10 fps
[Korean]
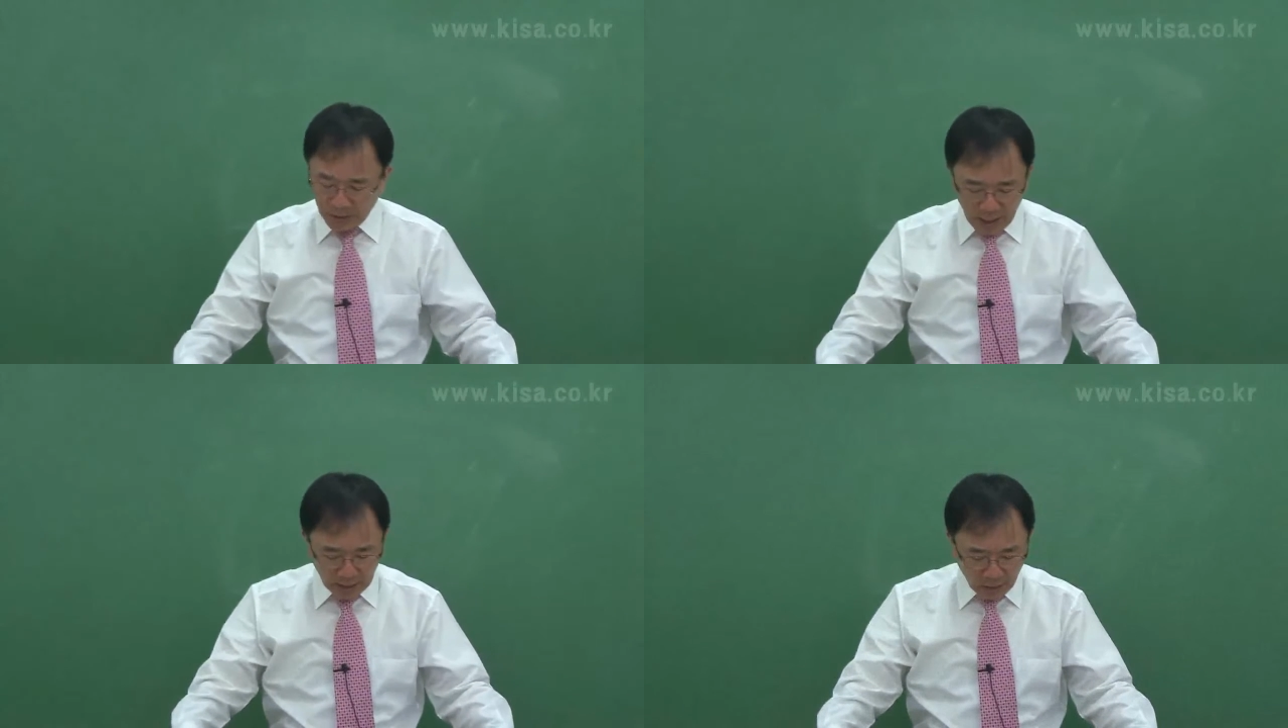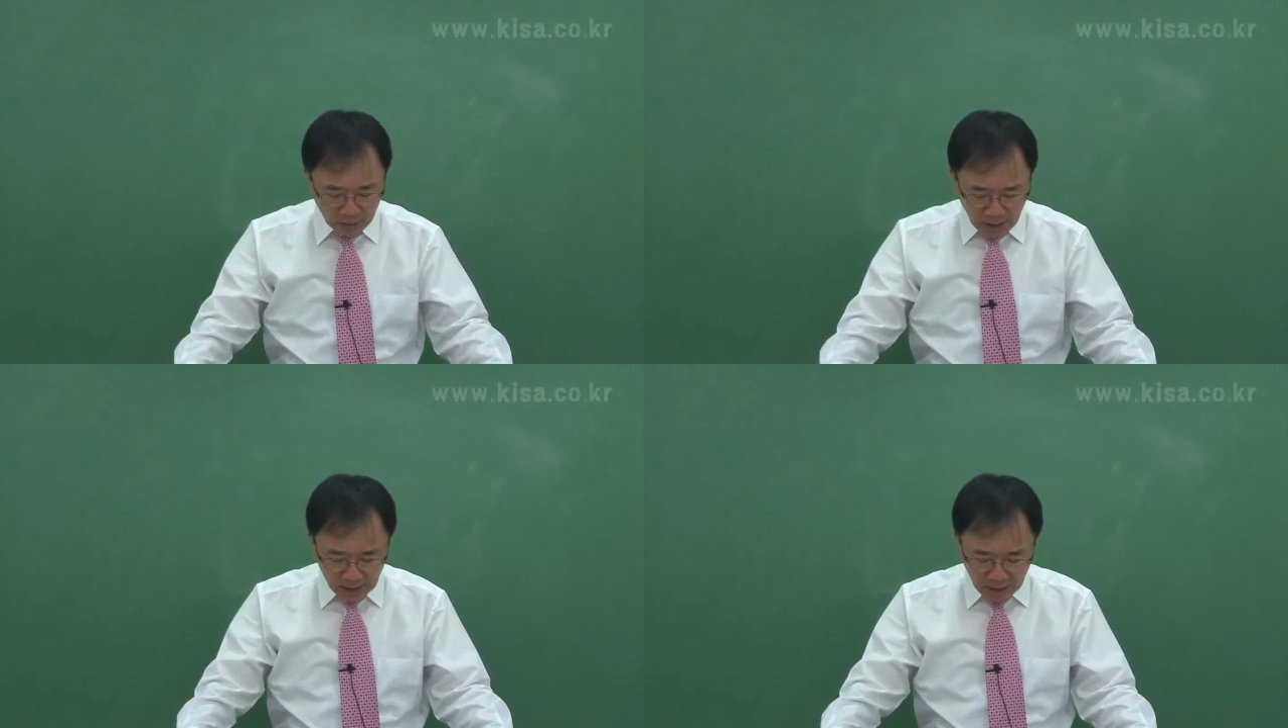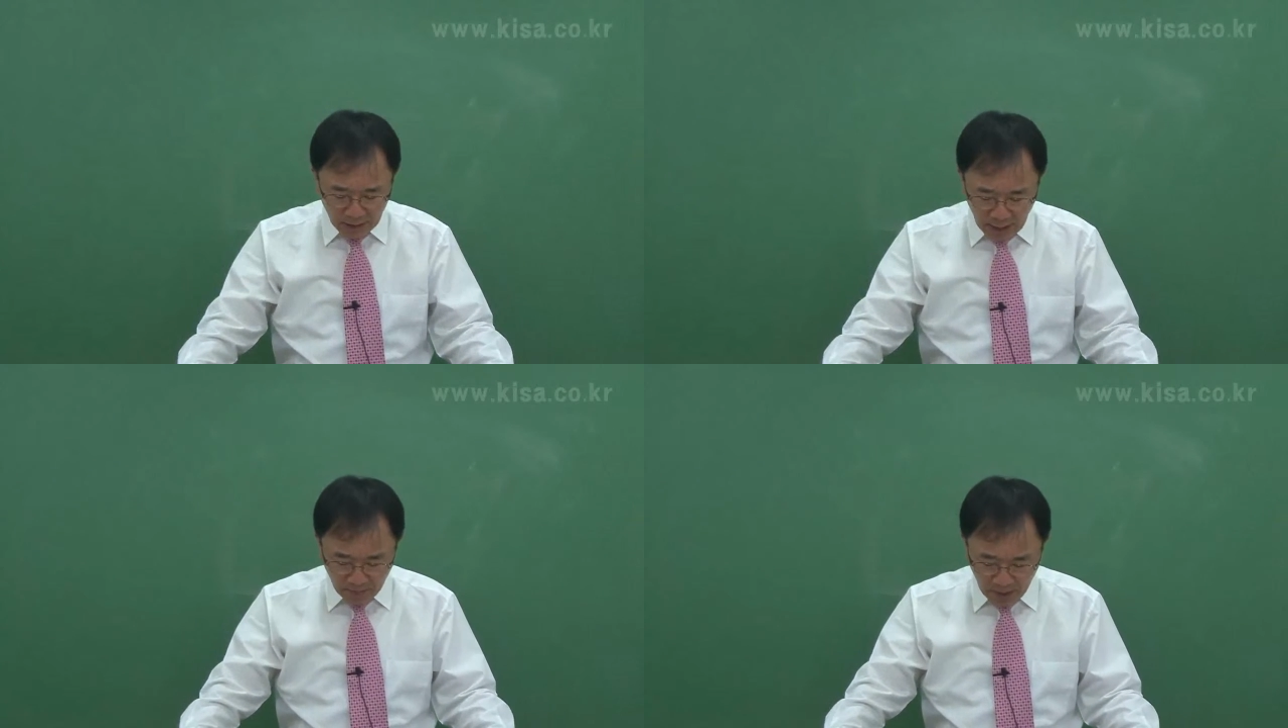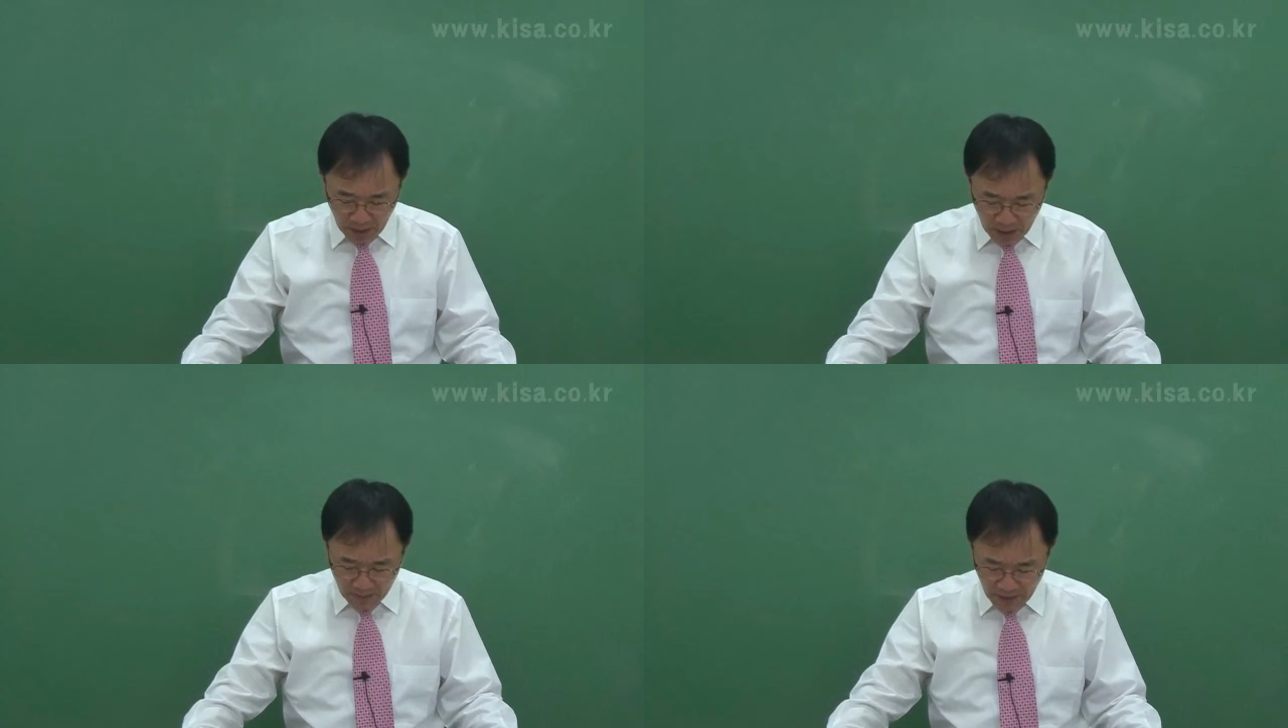냉동장치
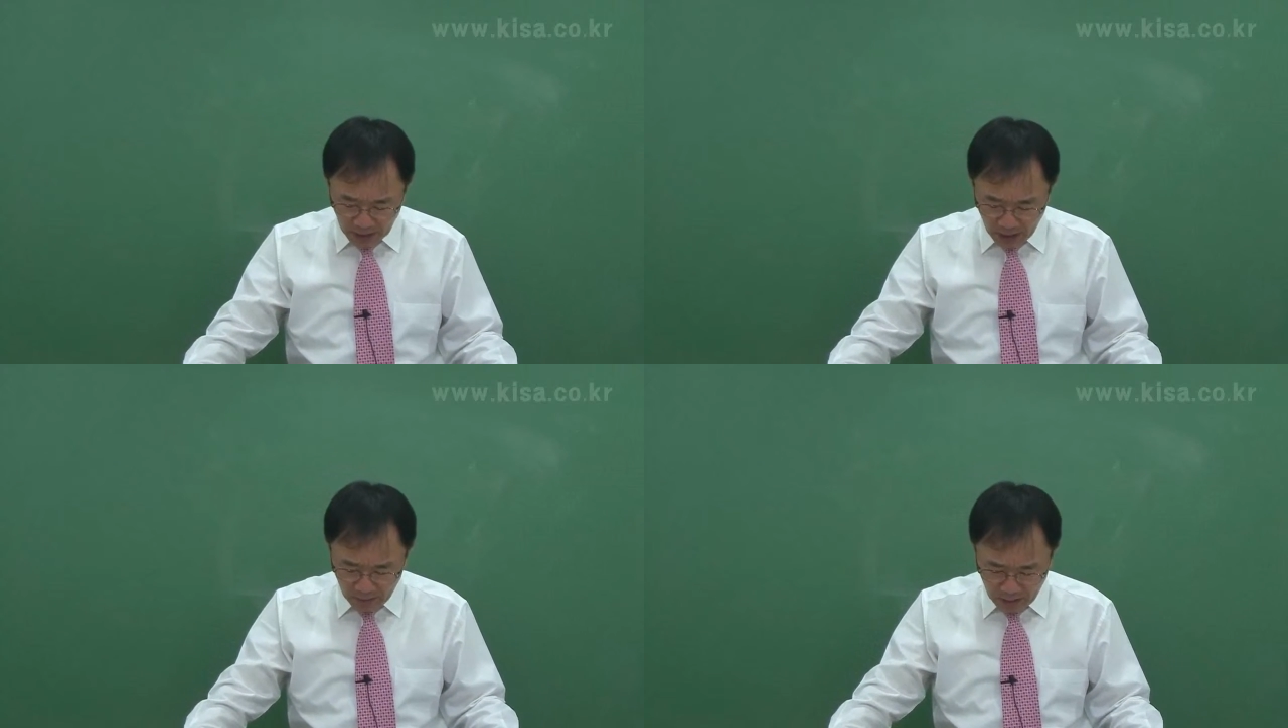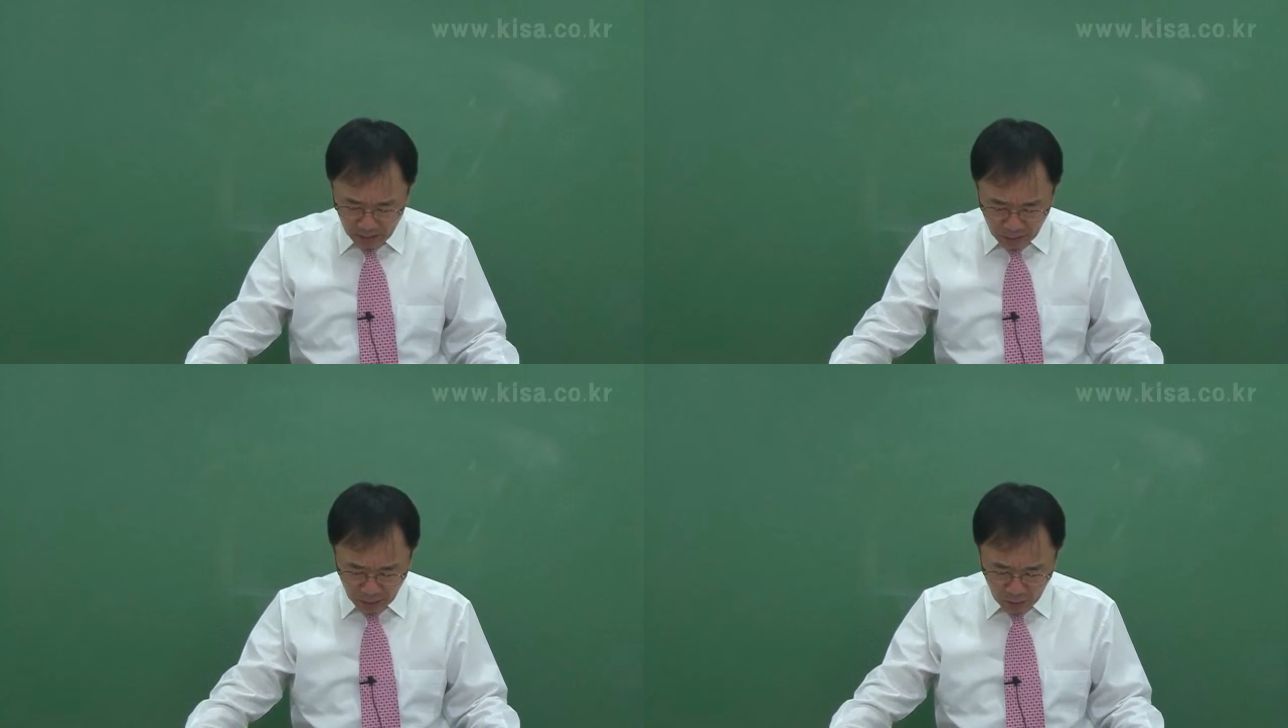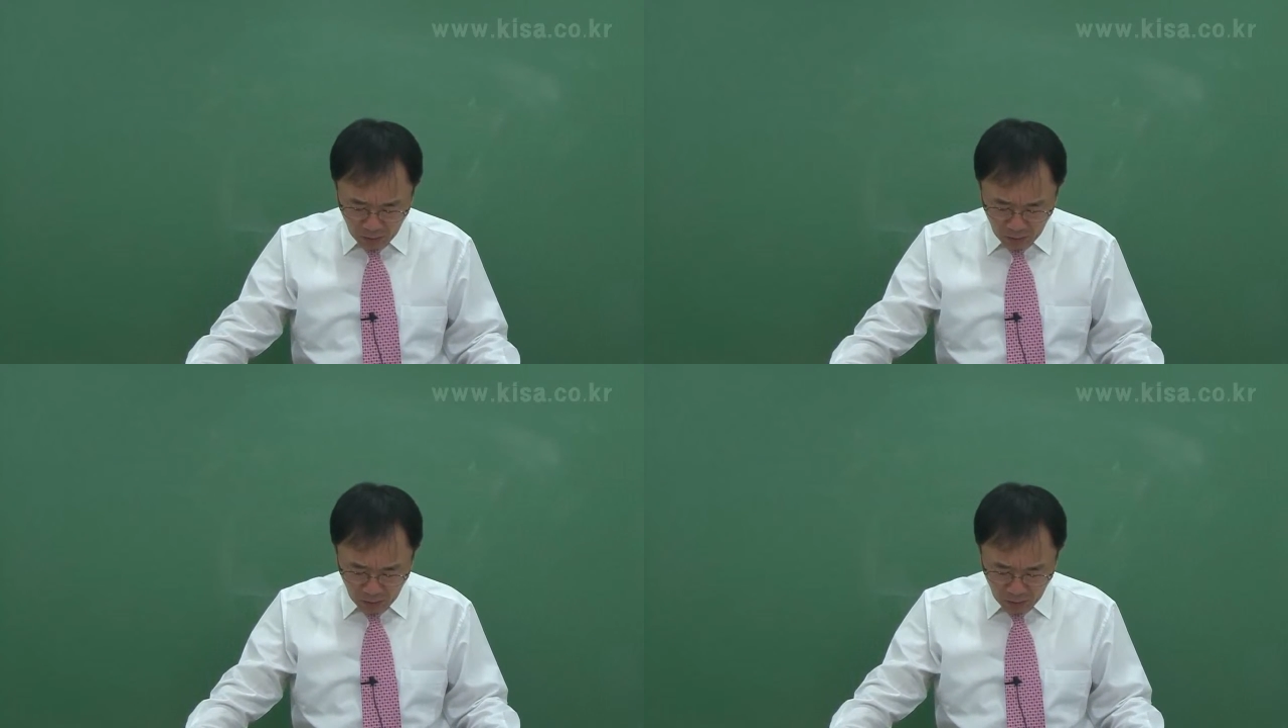냉매가 팽찰 밸브를